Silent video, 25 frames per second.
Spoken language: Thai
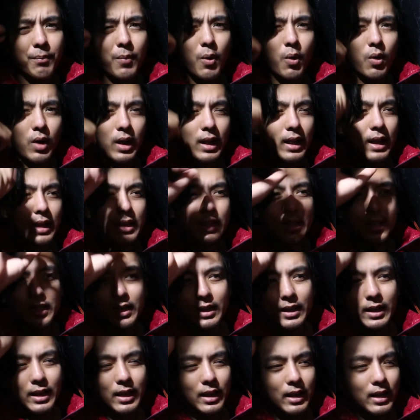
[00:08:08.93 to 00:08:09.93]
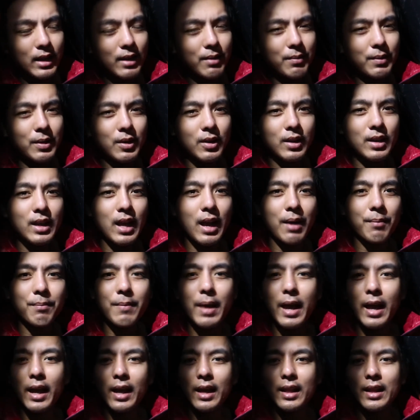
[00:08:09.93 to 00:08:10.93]
พกอะไรเยอะนะฮะไม่ค่อยอยากแบ
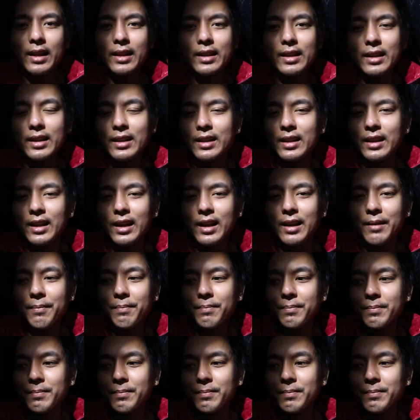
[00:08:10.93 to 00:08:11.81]
กอะไรเยอะนะครับ